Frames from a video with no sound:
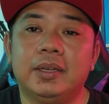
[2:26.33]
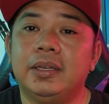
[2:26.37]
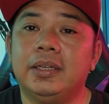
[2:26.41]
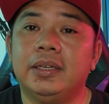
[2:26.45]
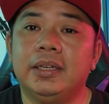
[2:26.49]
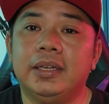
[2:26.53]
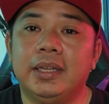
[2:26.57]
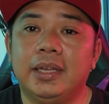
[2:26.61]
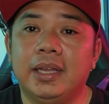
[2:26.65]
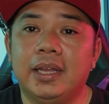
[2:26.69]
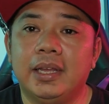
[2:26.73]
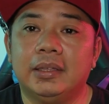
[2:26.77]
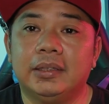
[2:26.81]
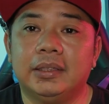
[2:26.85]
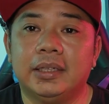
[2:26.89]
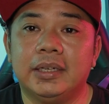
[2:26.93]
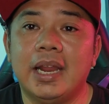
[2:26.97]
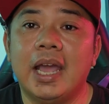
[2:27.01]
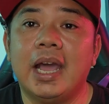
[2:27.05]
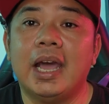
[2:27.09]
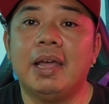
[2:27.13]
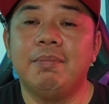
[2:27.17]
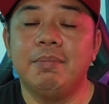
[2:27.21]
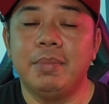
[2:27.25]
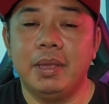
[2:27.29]
ini ya
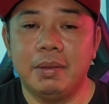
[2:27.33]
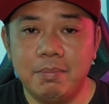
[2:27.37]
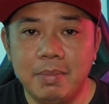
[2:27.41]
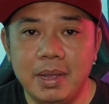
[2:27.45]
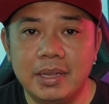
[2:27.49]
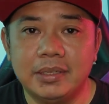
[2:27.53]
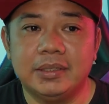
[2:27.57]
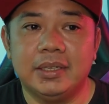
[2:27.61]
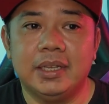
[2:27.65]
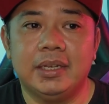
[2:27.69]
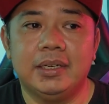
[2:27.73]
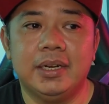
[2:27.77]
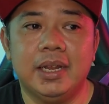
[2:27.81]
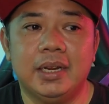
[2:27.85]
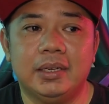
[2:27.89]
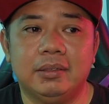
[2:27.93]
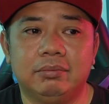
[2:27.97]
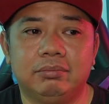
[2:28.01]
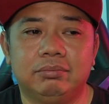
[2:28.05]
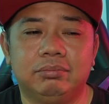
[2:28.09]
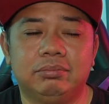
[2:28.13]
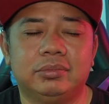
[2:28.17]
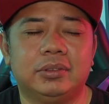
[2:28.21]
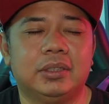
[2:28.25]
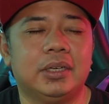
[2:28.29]
tendangan bebas ya
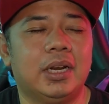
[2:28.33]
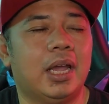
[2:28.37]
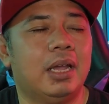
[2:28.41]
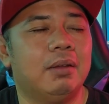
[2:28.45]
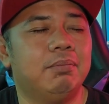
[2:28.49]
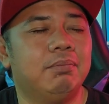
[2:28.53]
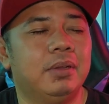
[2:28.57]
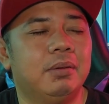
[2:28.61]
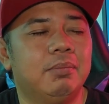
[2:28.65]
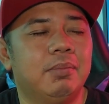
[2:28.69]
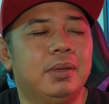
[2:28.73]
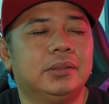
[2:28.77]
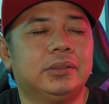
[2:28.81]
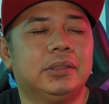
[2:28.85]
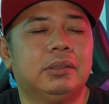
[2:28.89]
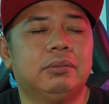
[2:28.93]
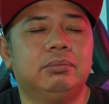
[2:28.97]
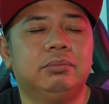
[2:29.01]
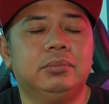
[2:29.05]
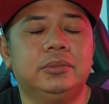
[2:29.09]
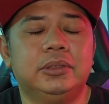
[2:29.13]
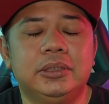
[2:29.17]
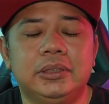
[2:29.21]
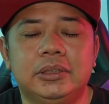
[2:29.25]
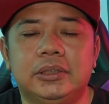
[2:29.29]
dan tendangan bebas
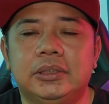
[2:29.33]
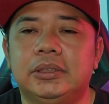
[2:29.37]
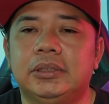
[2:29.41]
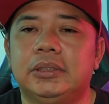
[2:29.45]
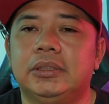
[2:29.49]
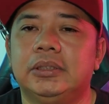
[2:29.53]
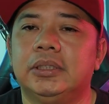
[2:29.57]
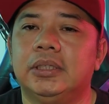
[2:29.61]
uh